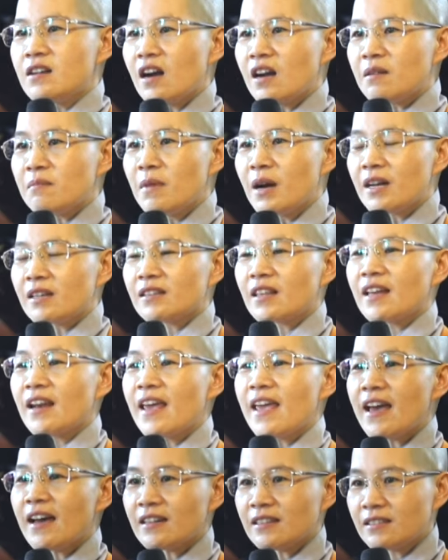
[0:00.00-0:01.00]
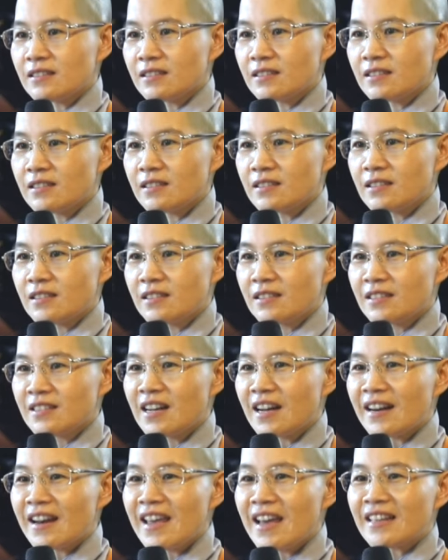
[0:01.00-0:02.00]
gần mực thì đen
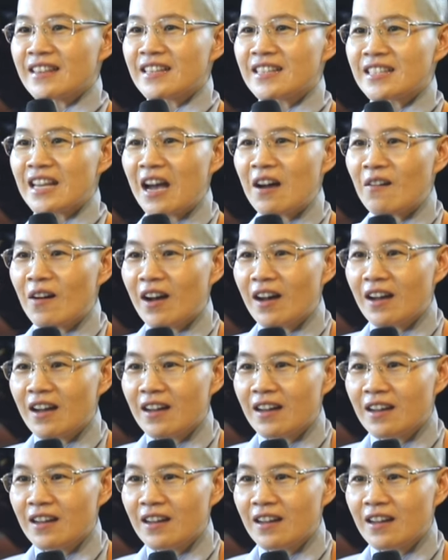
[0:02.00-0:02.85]
gần đèn thì sao ạ